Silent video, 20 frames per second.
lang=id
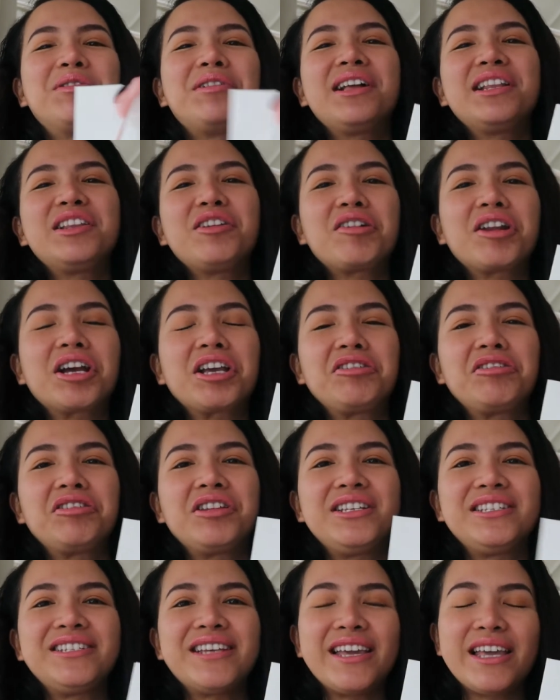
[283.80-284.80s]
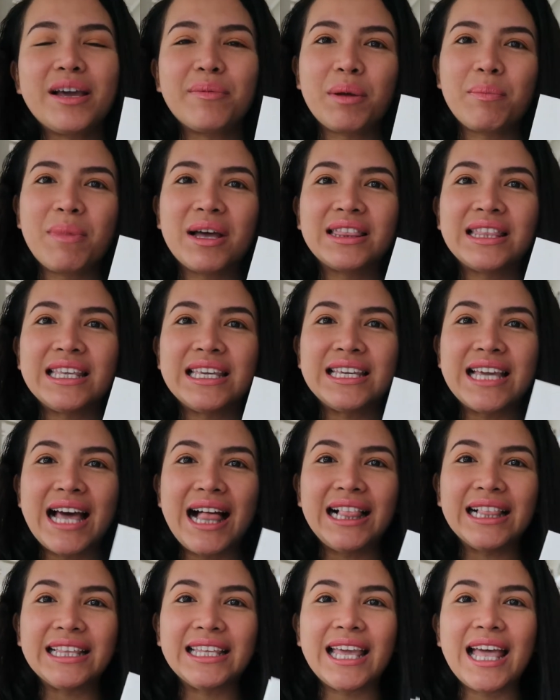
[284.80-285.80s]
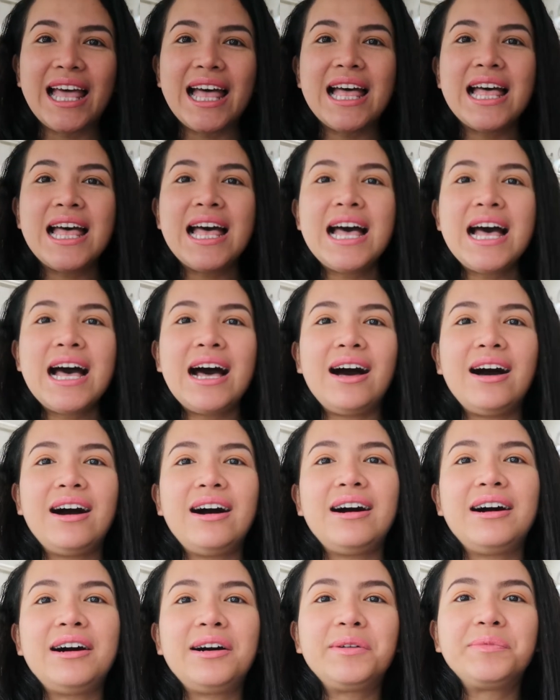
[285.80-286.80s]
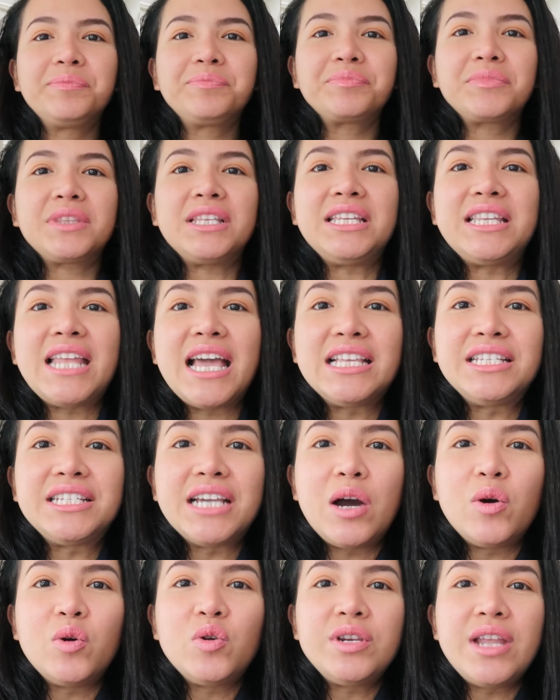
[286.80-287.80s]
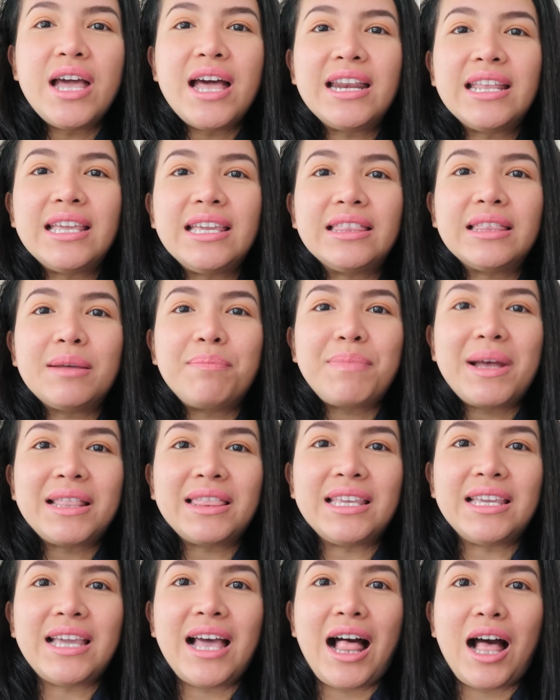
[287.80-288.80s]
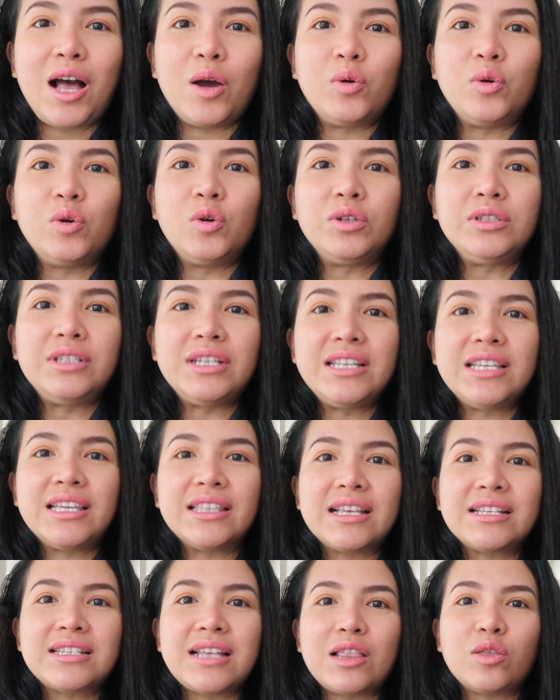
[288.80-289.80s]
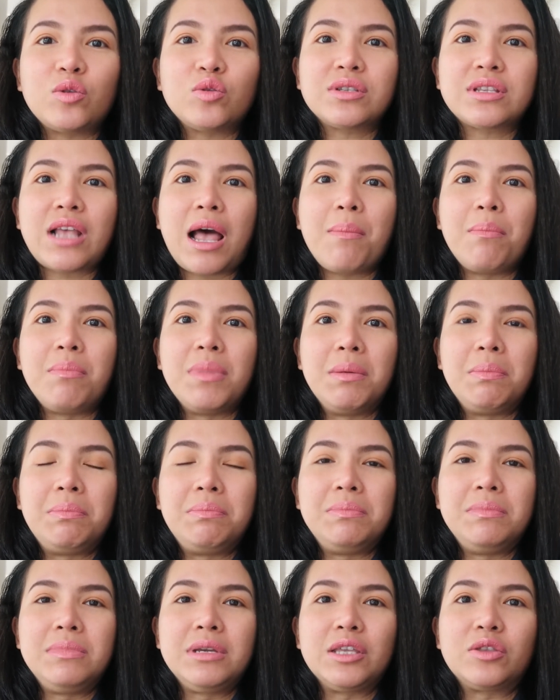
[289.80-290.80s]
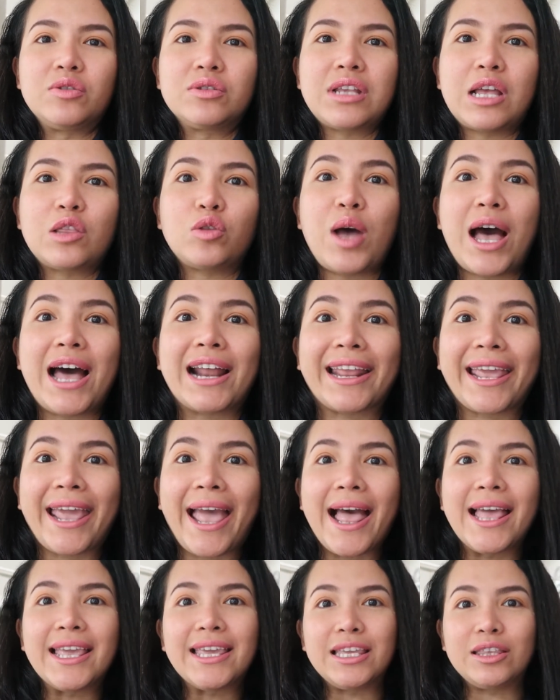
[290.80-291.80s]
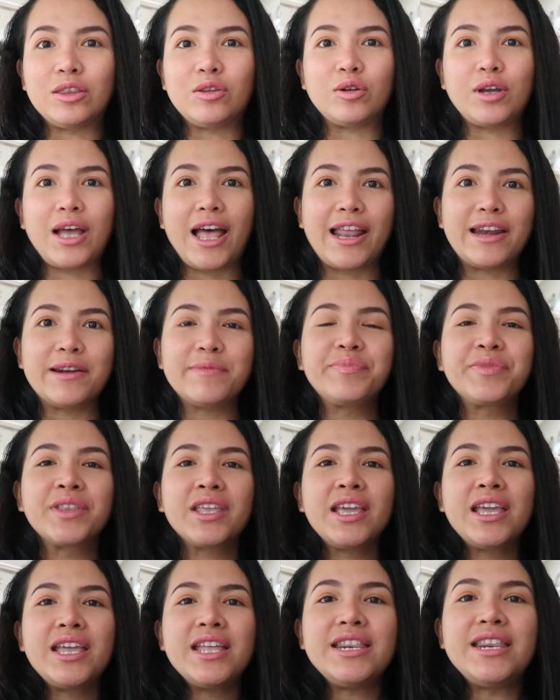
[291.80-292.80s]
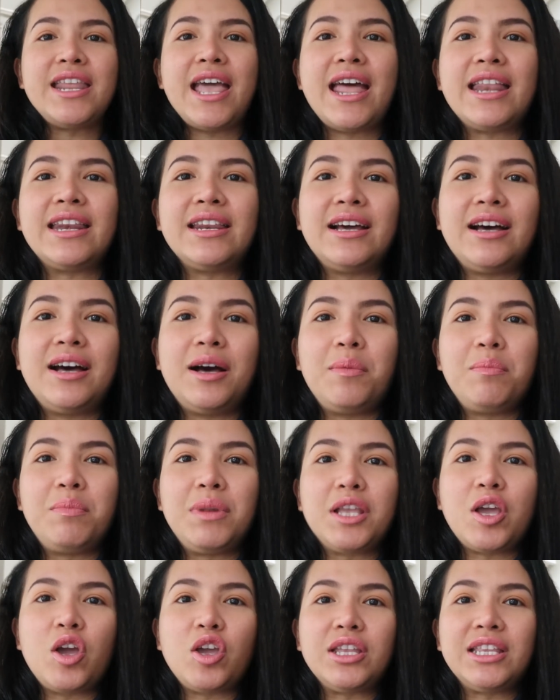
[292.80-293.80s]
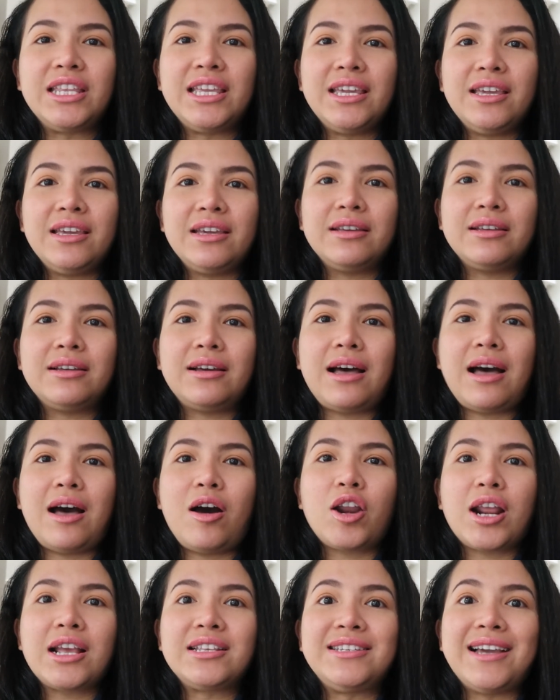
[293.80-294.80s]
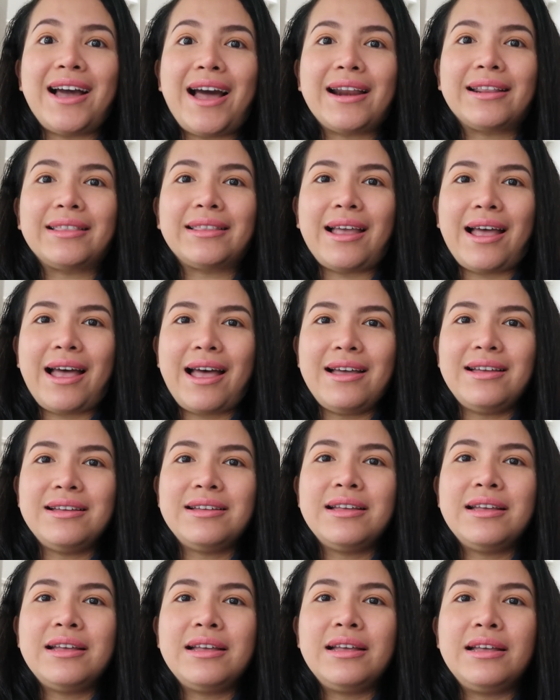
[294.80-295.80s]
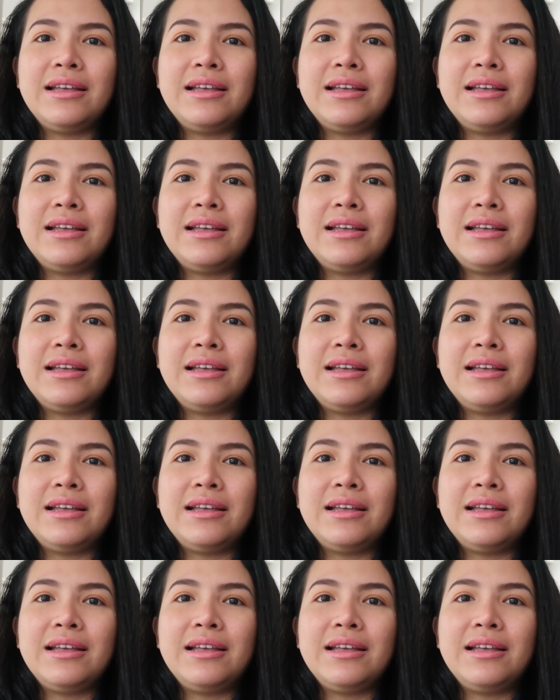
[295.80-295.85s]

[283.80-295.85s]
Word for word: betul ini orang Indonesia yang memang tinggalnya um, tidak jauh dari tempat tinggal aku jadi kita satu suburb gitu satu area gitu kan dan uh, beliau ini orang Jakarta